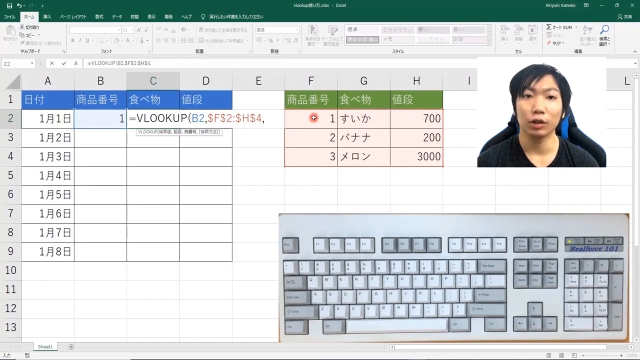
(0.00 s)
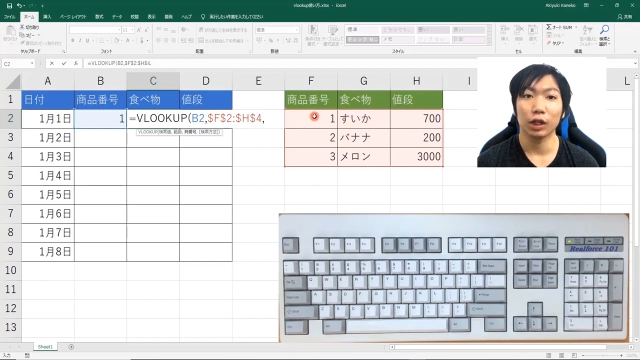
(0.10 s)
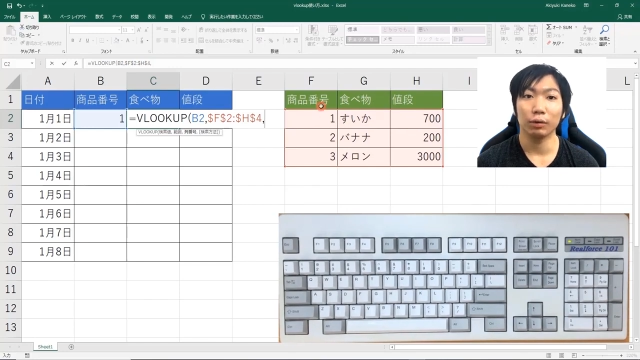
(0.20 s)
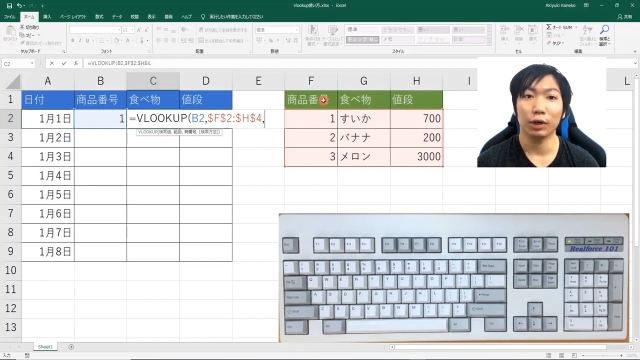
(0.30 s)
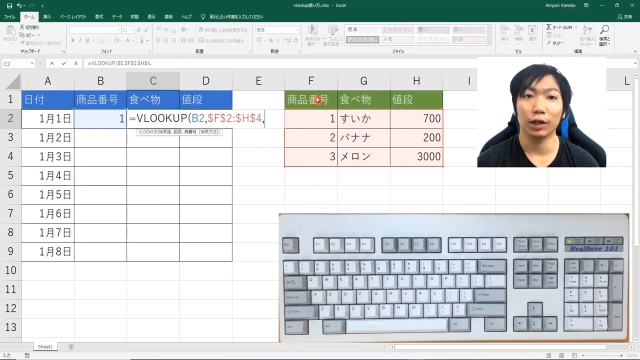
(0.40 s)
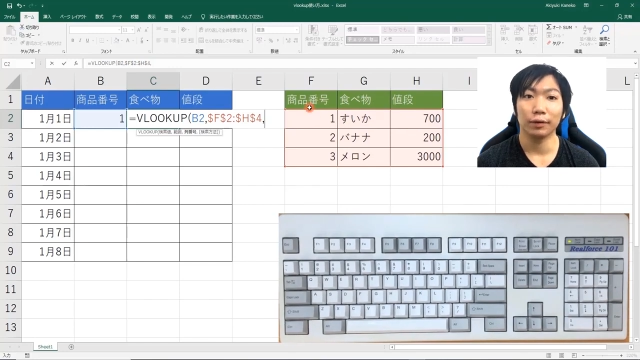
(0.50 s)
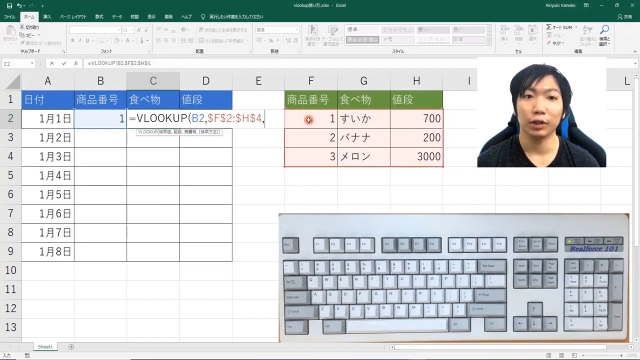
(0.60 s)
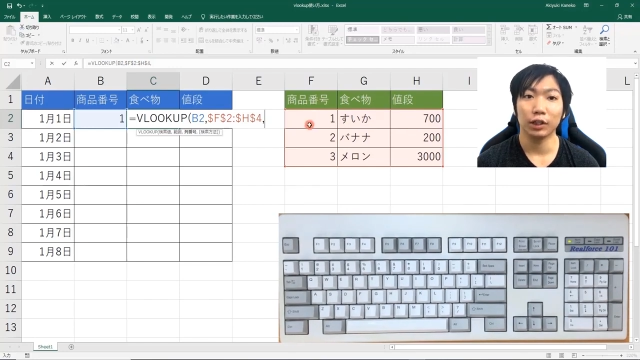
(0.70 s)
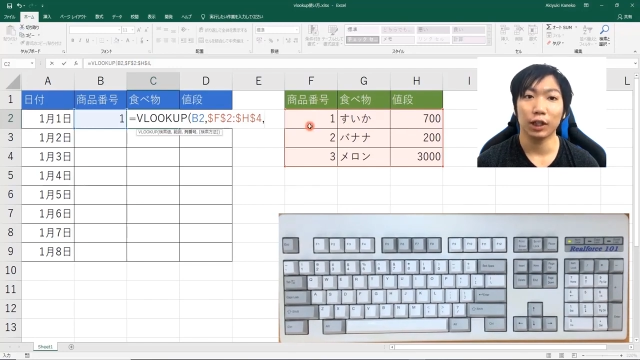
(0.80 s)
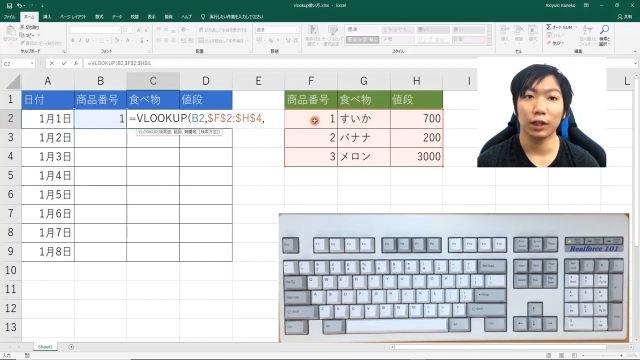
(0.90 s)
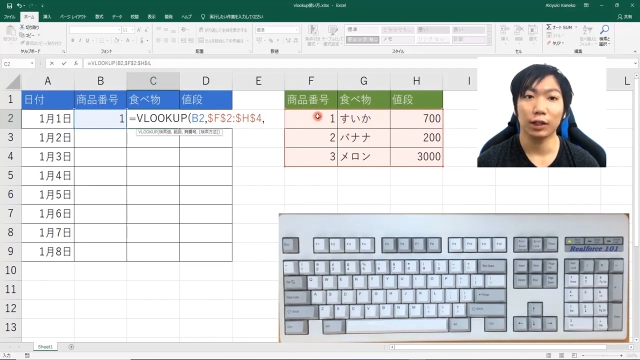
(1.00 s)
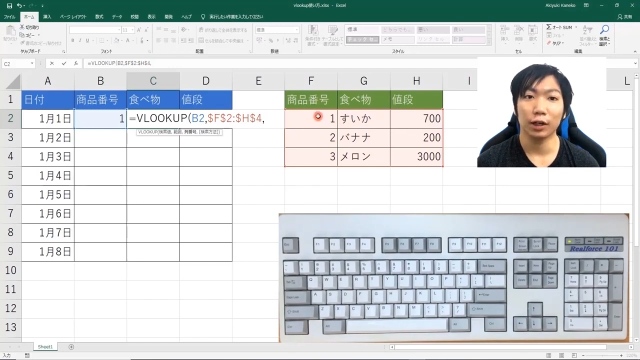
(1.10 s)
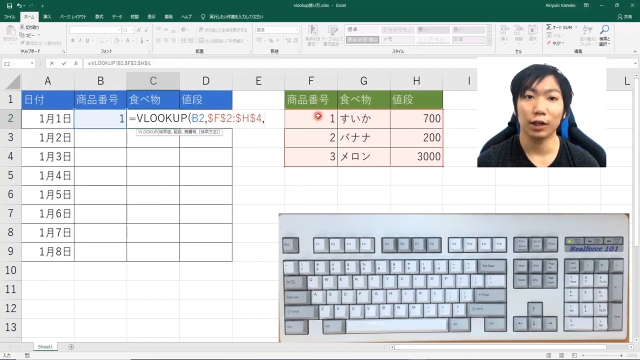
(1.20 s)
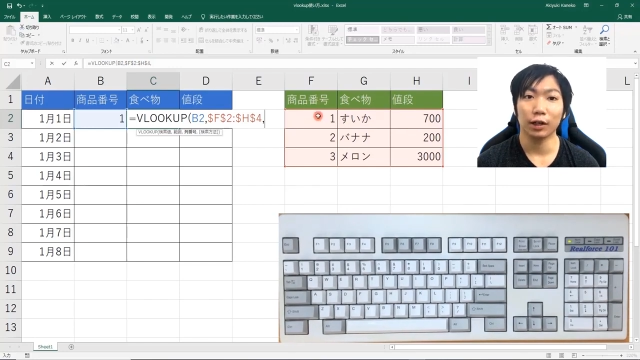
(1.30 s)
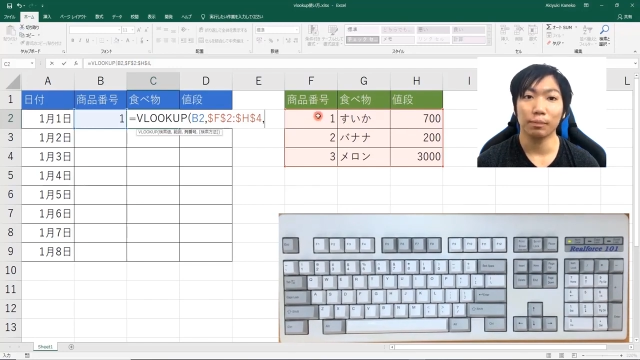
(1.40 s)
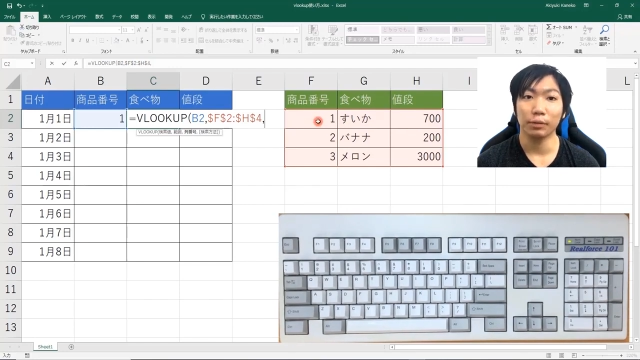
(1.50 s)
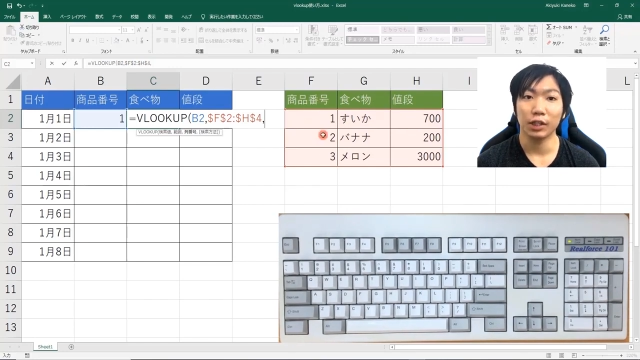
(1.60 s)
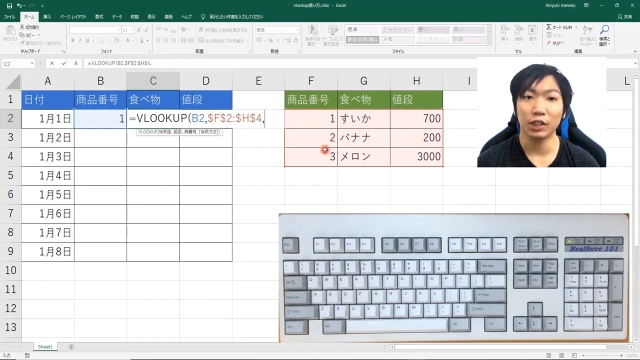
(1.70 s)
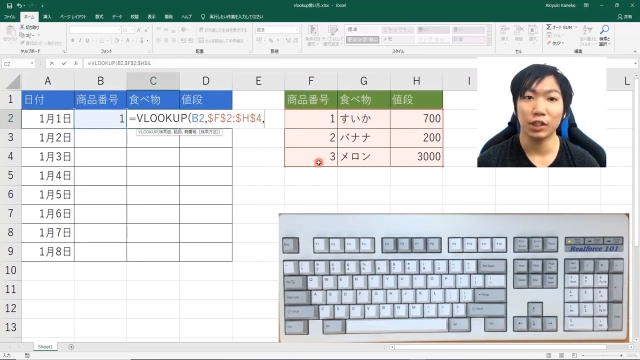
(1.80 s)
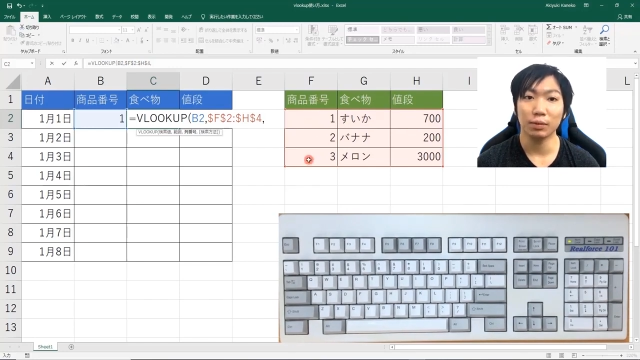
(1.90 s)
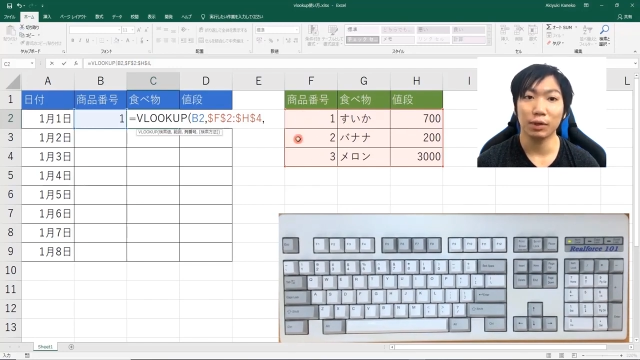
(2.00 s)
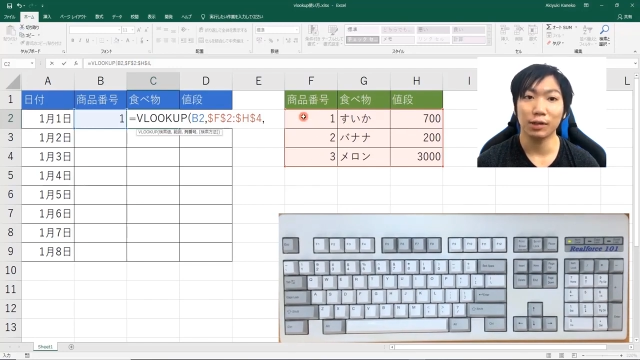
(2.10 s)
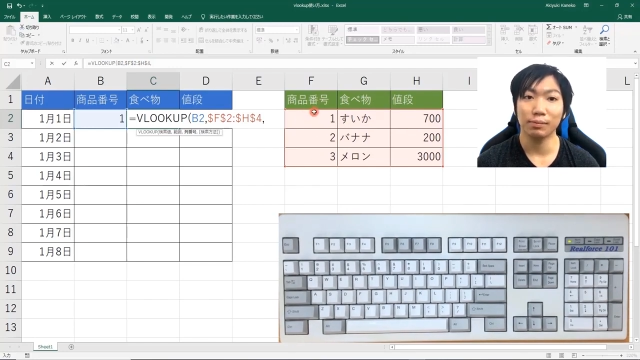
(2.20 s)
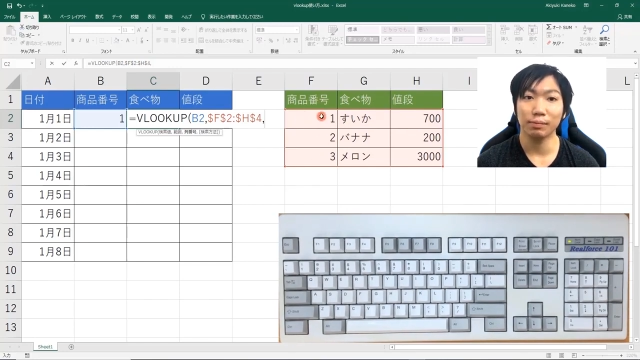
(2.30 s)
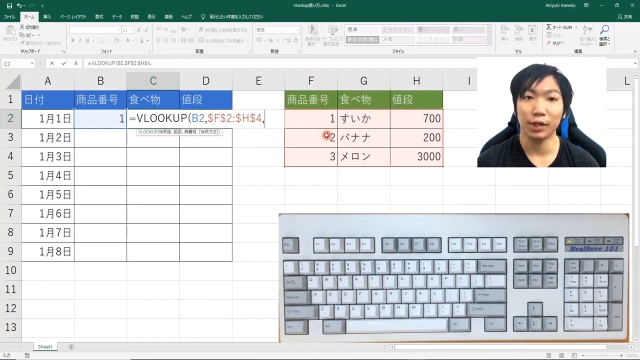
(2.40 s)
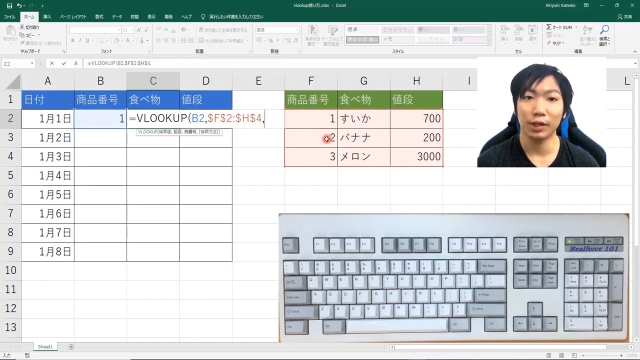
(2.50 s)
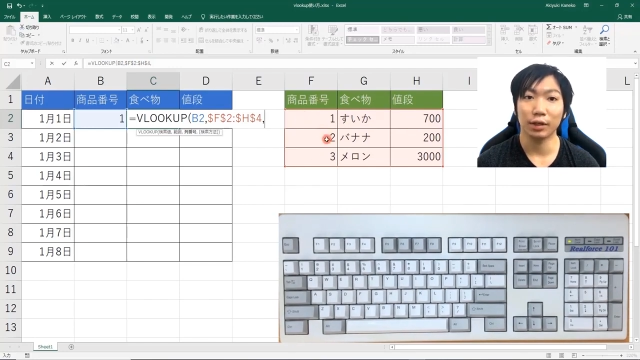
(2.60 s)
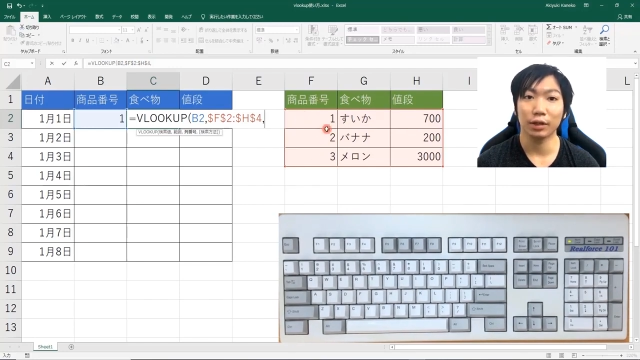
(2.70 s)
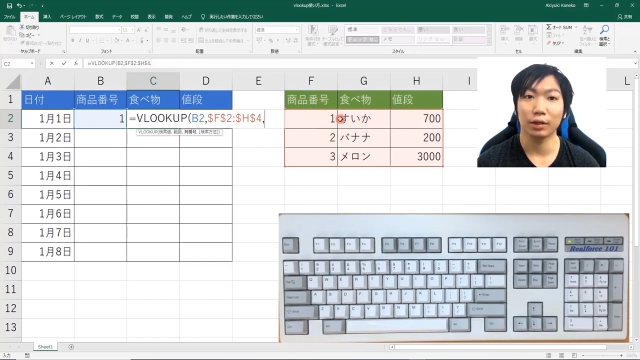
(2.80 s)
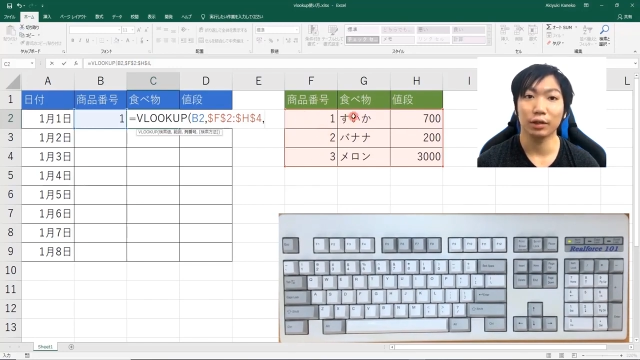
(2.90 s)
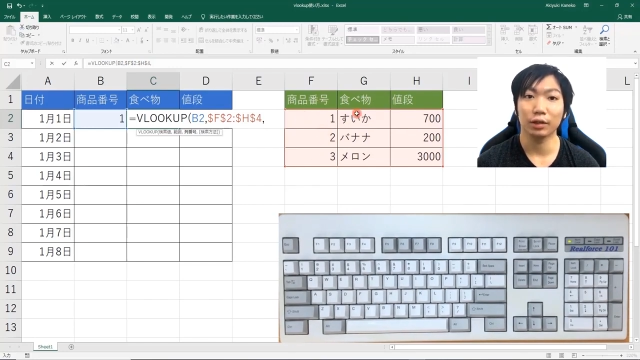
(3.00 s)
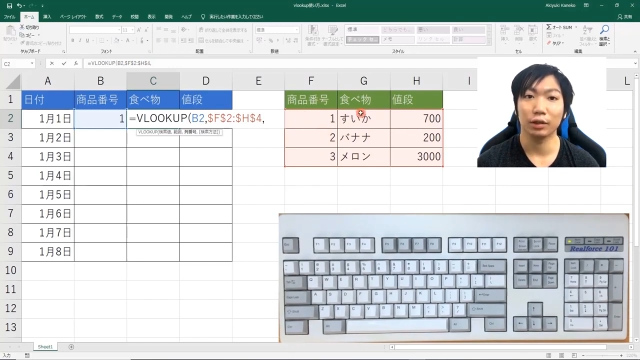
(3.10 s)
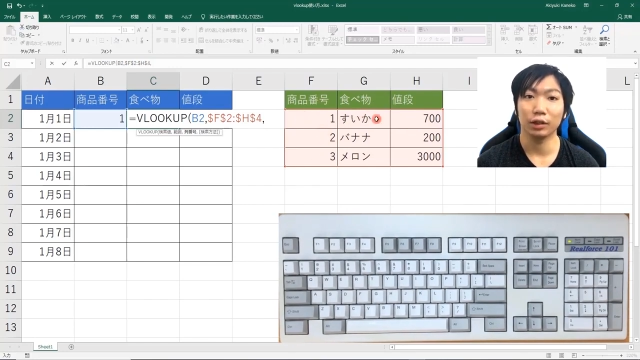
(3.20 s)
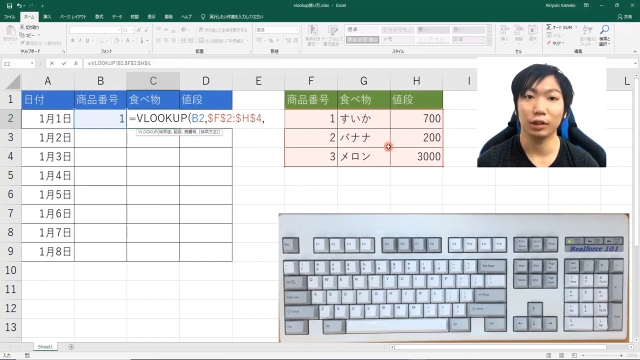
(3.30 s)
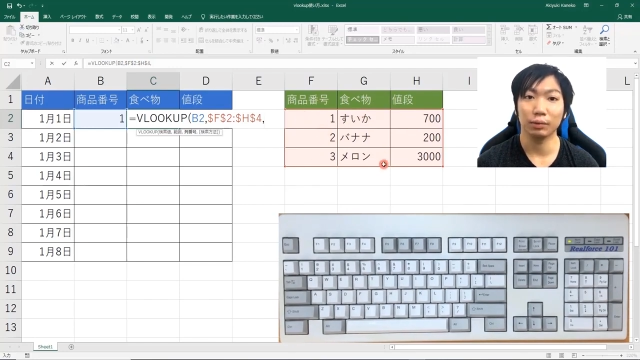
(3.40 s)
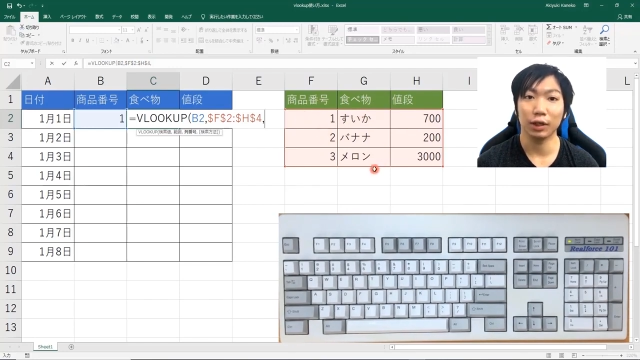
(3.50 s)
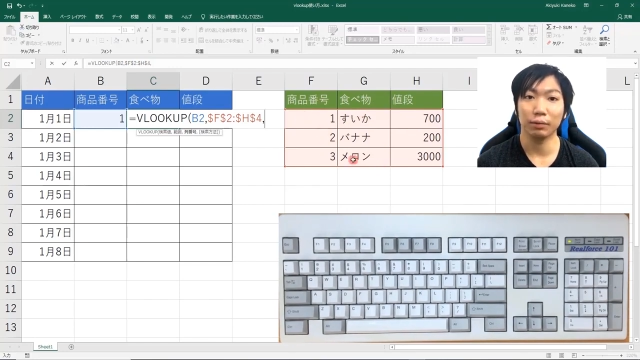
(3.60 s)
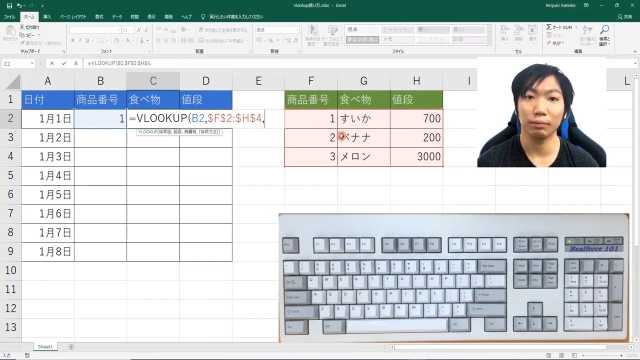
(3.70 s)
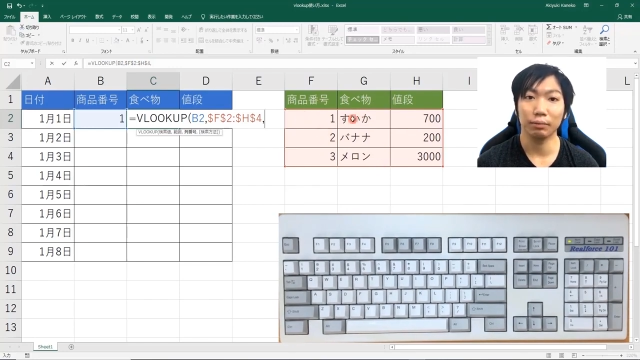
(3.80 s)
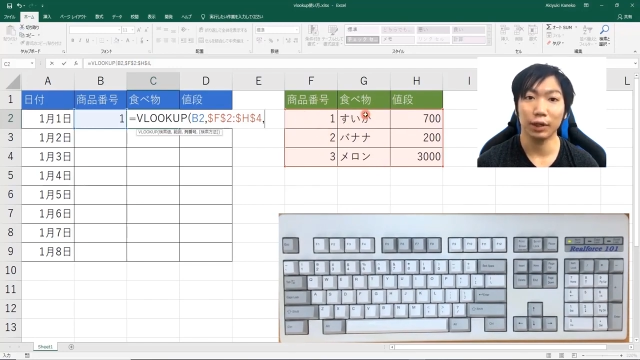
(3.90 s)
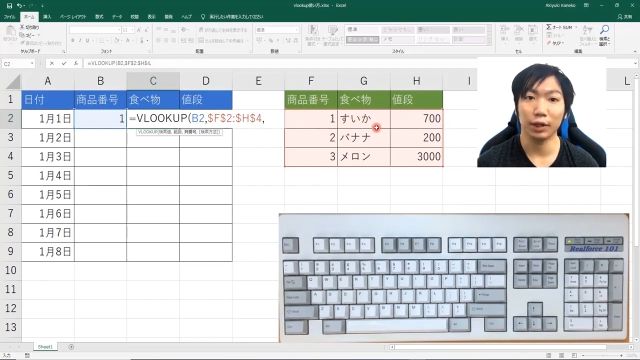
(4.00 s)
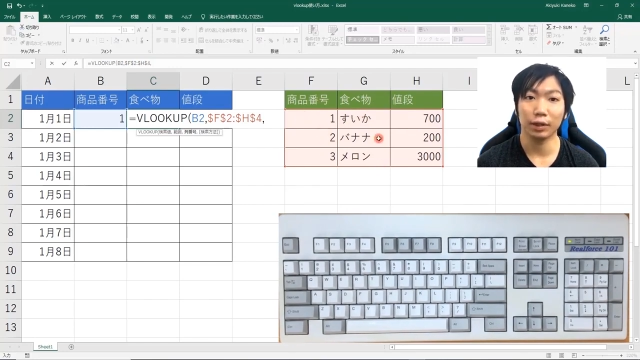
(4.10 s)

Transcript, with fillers: 今回は左から1番目、2番